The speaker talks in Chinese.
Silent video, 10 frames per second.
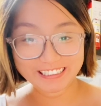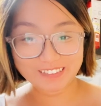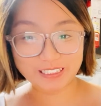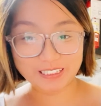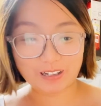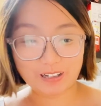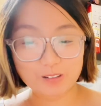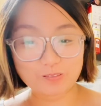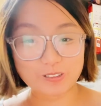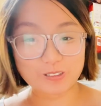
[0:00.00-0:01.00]
我笑了五
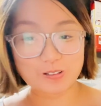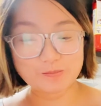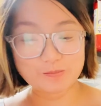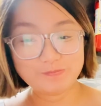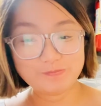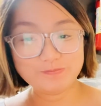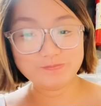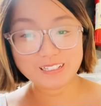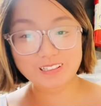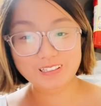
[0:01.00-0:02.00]
分钟，
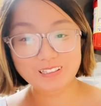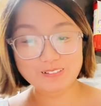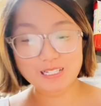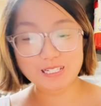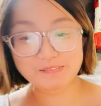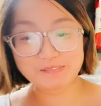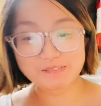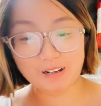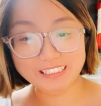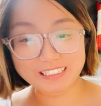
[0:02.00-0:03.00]
就因为那新闻
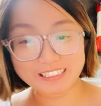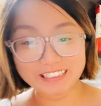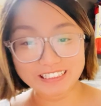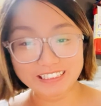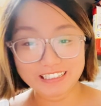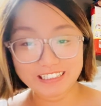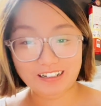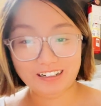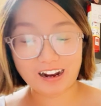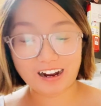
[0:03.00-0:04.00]
标题：
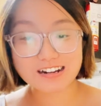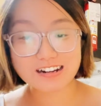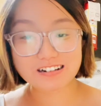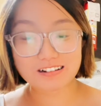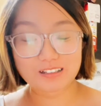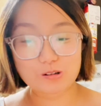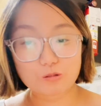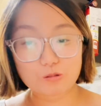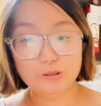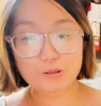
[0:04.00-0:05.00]
二十人的中
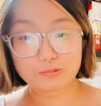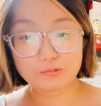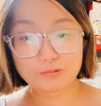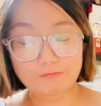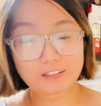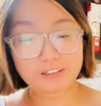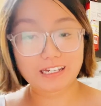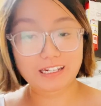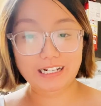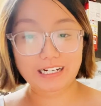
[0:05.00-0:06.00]
国旅游团，澳大
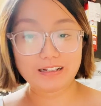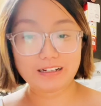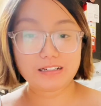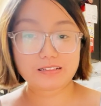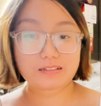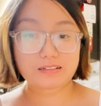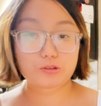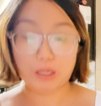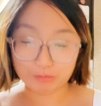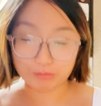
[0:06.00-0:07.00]
利亚
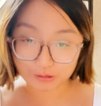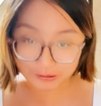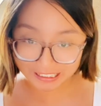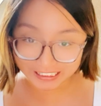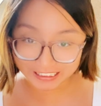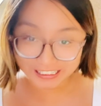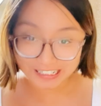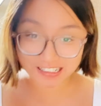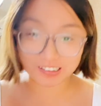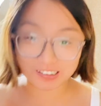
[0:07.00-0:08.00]
全部脱团，
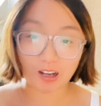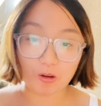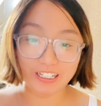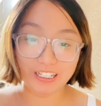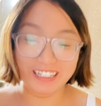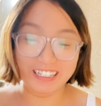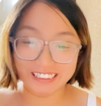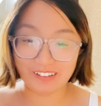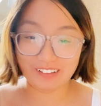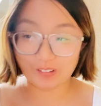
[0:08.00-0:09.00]
只剩导游一人
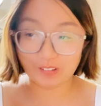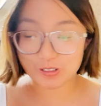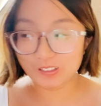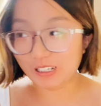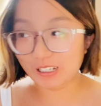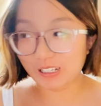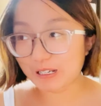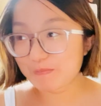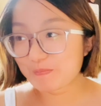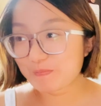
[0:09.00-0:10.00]
在风中凌乱，
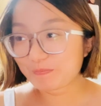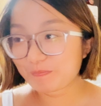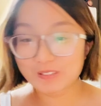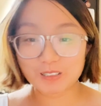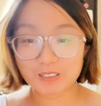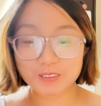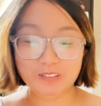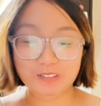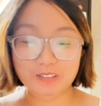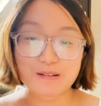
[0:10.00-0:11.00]
笑死我
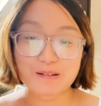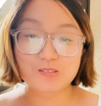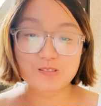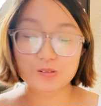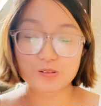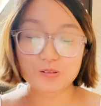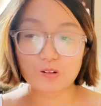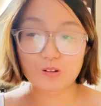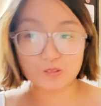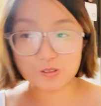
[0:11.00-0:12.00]
了！足足笑了五
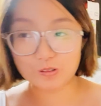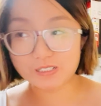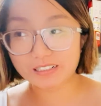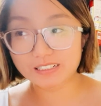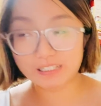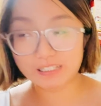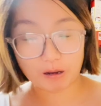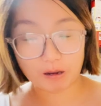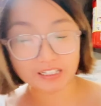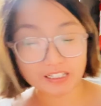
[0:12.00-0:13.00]
分钟。这个写标
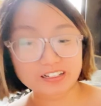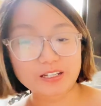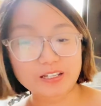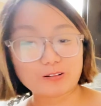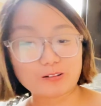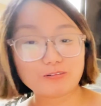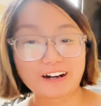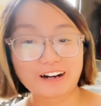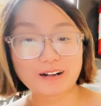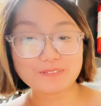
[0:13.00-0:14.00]
题的人很幽默
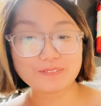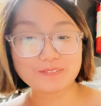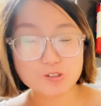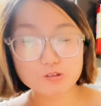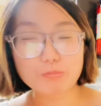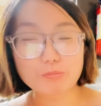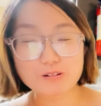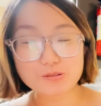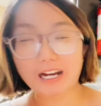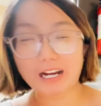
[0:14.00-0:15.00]
哈。中国不是
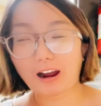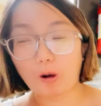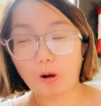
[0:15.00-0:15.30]
最好